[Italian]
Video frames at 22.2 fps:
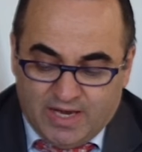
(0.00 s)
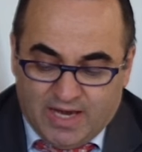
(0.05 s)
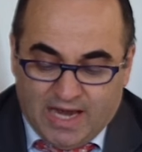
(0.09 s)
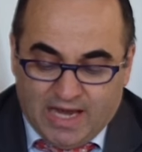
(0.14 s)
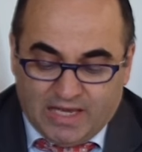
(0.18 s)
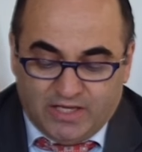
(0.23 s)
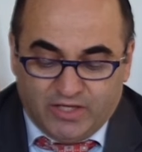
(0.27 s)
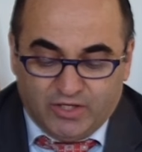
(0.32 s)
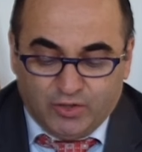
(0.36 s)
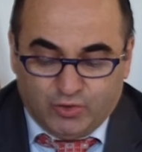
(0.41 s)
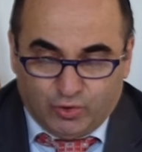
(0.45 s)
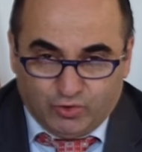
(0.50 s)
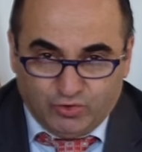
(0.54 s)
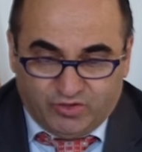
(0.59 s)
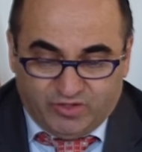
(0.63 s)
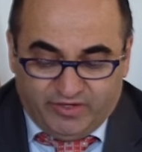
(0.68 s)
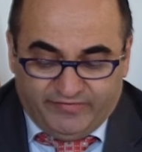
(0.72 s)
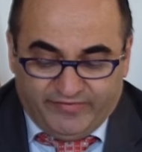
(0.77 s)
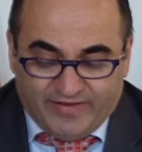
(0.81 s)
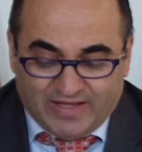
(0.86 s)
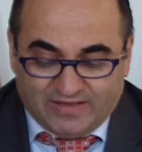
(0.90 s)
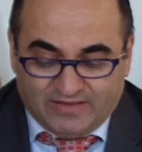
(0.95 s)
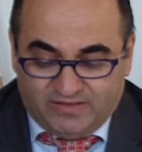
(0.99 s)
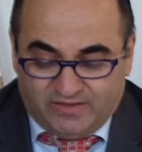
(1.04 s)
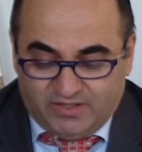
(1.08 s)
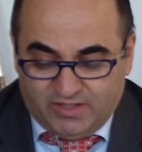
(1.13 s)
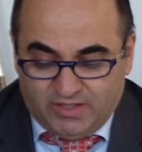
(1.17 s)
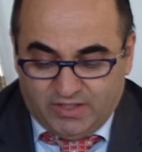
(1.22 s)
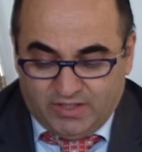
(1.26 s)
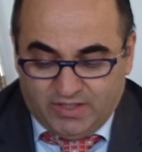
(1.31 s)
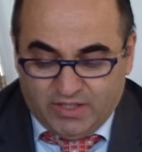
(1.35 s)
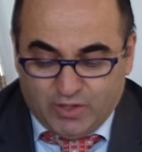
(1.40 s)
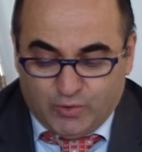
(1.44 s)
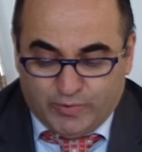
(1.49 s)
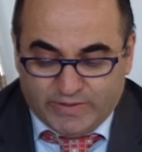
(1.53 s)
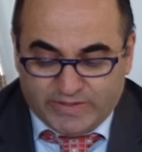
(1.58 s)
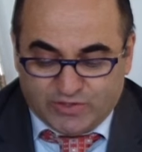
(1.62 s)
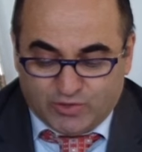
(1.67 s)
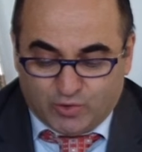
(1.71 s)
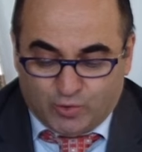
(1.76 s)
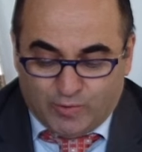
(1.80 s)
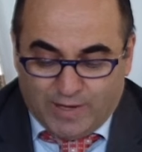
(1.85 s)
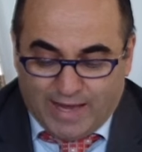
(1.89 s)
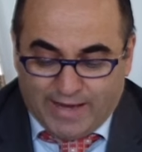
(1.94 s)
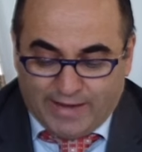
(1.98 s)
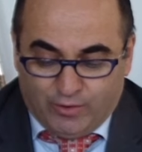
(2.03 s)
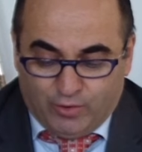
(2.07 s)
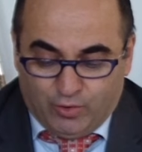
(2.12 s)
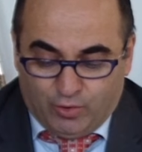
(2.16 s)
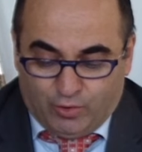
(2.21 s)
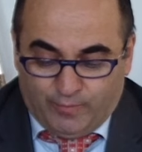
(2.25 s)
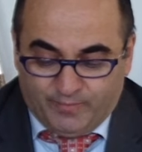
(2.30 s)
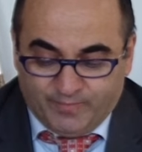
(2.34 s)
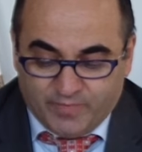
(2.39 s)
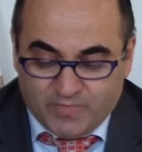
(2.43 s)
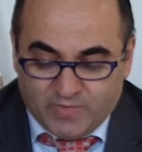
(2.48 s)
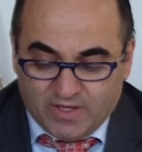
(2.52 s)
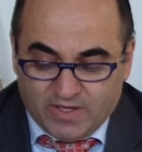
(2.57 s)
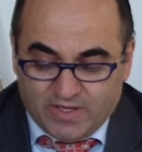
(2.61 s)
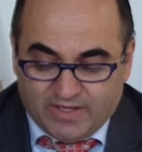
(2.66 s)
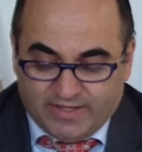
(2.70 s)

e gli incontri fatti in questo anno